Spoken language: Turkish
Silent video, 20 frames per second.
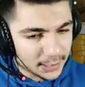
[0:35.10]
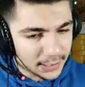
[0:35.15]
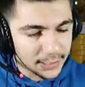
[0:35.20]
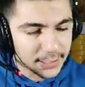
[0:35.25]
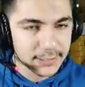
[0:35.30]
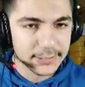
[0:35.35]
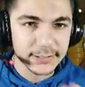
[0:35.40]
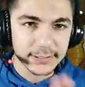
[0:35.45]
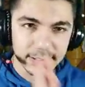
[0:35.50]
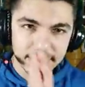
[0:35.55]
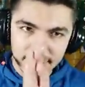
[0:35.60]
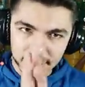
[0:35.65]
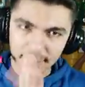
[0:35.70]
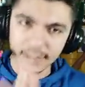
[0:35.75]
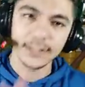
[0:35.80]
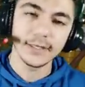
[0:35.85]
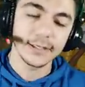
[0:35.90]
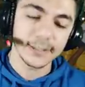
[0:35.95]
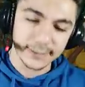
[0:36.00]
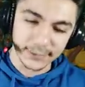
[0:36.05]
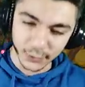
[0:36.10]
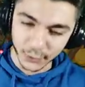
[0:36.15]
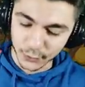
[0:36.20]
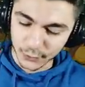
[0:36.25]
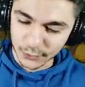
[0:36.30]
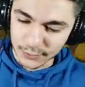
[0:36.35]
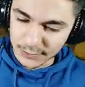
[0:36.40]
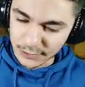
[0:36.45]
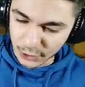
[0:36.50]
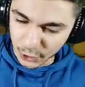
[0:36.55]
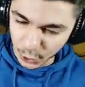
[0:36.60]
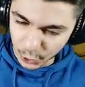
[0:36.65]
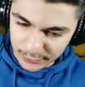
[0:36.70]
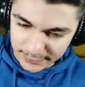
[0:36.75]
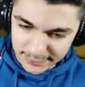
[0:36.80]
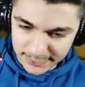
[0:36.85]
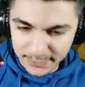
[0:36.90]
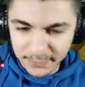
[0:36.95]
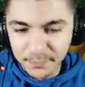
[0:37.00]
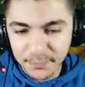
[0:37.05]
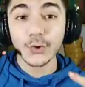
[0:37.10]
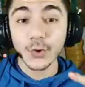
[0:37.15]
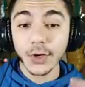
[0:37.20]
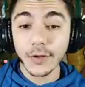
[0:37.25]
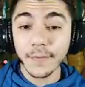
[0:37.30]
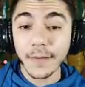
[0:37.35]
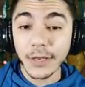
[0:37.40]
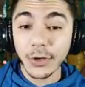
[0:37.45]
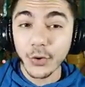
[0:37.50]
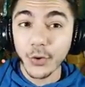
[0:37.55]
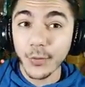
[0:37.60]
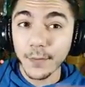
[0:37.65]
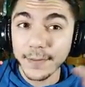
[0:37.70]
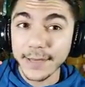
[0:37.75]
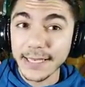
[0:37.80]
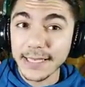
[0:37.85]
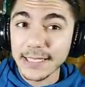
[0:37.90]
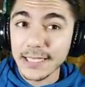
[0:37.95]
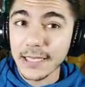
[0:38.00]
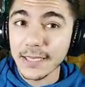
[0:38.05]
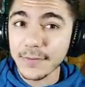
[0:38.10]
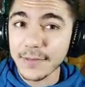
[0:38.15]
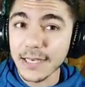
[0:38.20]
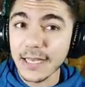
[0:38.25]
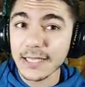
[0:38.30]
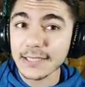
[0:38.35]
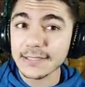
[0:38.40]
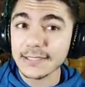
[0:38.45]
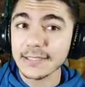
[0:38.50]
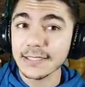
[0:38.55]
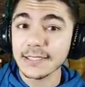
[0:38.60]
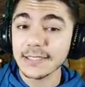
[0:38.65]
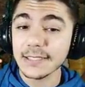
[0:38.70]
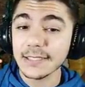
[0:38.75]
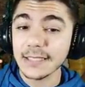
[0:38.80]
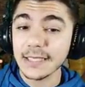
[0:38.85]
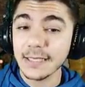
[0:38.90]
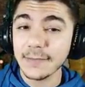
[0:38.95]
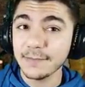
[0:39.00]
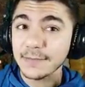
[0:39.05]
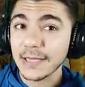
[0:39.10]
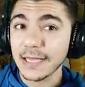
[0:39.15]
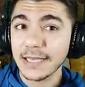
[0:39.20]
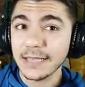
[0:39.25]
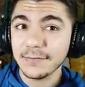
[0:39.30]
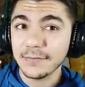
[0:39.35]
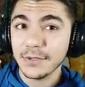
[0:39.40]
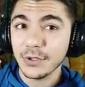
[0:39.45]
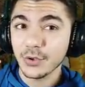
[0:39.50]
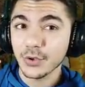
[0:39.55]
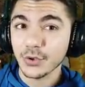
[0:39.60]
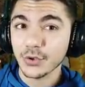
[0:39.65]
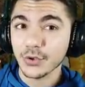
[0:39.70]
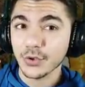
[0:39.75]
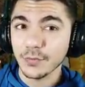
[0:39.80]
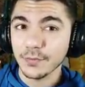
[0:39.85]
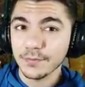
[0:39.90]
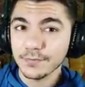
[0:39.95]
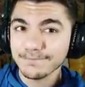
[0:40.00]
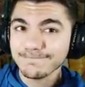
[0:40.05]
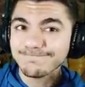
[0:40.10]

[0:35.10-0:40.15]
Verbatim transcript: de like attınız Allah razı olsun teşekkür ederim. Sonra ben o belediye binasını iptal etmeyi unuttum.